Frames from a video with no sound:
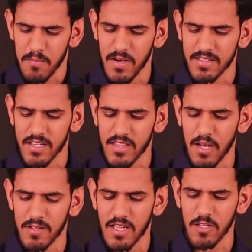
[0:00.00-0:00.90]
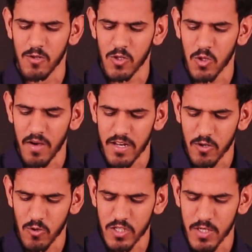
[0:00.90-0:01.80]
बस इतना बता दो
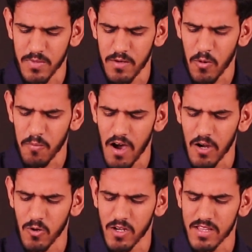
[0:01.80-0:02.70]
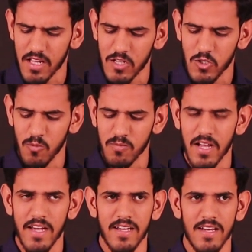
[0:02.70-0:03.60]
तुम्हारी खुशी में वो पागलों की तरह
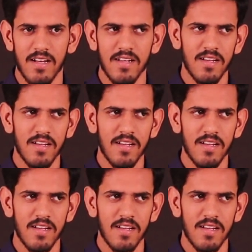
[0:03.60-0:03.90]
झूमता है क्या